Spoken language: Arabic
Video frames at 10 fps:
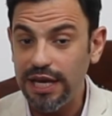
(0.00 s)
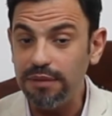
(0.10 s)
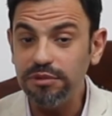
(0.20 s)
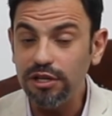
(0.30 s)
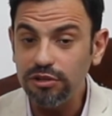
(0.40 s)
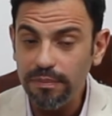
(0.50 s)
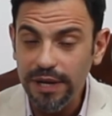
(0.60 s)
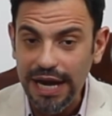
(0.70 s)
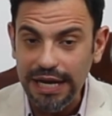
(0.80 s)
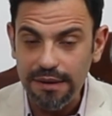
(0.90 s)
الكلام ده
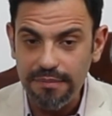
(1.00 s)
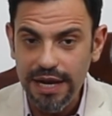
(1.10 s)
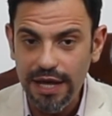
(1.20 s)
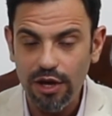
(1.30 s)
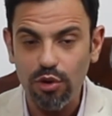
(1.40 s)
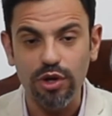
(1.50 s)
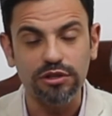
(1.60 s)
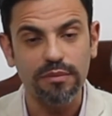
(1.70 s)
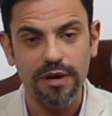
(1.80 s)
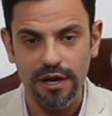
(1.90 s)
ينطبق على الملح
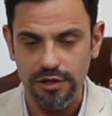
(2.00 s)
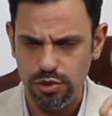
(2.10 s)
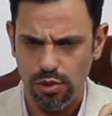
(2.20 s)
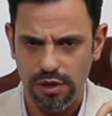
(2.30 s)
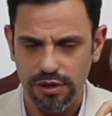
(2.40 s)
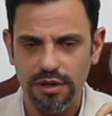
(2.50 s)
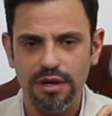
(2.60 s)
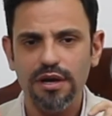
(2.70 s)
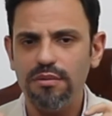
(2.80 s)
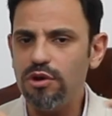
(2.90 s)
وينطبق على السكر
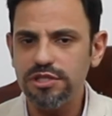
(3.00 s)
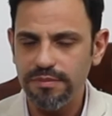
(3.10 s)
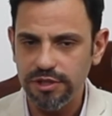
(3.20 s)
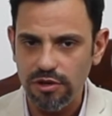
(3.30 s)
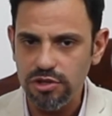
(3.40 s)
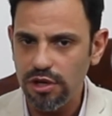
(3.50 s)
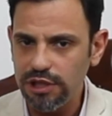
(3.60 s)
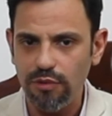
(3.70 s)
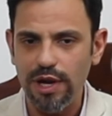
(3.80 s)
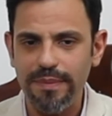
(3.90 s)
معظم
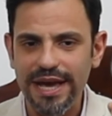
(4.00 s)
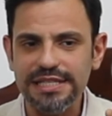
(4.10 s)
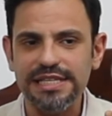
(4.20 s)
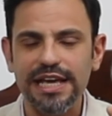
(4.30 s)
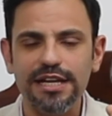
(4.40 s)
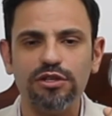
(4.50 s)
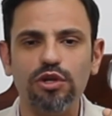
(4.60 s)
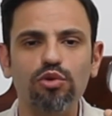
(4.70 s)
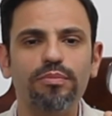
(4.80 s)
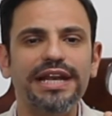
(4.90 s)
الدراسات او الابحاث قالت
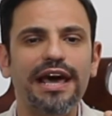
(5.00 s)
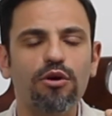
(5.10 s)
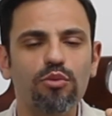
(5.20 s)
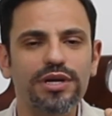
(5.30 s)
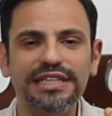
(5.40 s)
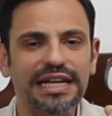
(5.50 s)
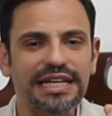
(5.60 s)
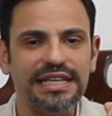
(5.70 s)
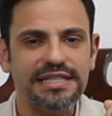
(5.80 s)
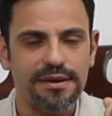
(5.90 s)
انه من اول
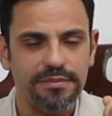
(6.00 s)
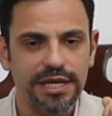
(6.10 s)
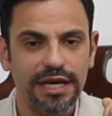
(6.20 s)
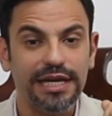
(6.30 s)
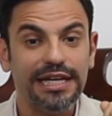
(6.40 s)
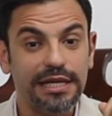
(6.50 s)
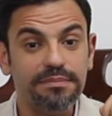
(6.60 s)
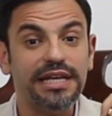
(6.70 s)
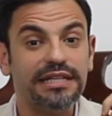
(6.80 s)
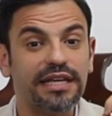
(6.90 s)
ثلاث اسابيع
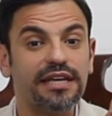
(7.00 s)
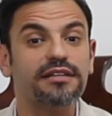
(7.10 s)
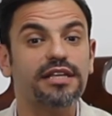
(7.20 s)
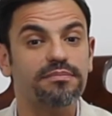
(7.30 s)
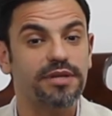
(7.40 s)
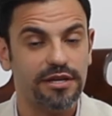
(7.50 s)
يبدا التغيير ده يبدا